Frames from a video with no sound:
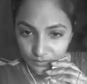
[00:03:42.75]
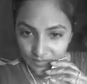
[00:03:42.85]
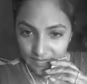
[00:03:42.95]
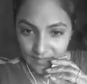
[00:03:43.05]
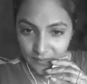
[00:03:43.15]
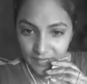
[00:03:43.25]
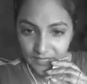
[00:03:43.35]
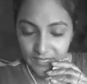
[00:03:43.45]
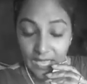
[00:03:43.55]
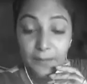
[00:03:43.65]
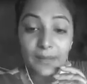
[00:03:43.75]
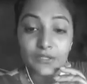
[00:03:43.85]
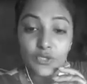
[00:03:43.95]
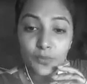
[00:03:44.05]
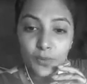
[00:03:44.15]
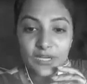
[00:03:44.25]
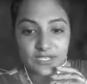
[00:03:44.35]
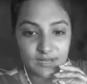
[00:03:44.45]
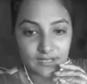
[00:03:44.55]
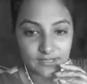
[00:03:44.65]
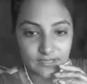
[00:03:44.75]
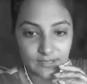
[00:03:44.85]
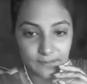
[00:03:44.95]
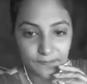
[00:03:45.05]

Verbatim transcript: চালাতে পারে একমাত্র প্রবাসীরা আছে